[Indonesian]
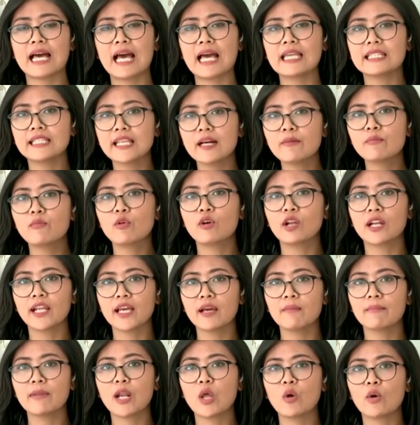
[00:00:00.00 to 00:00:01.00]
hanya
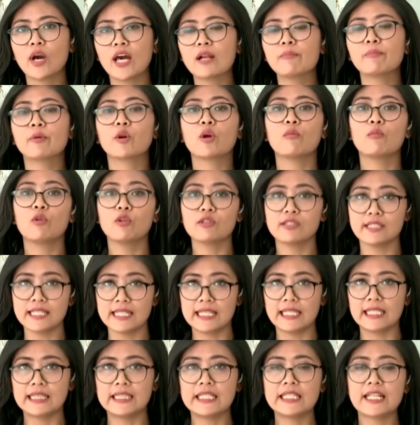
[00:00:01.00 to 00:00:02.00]
boleh melakukan promosi,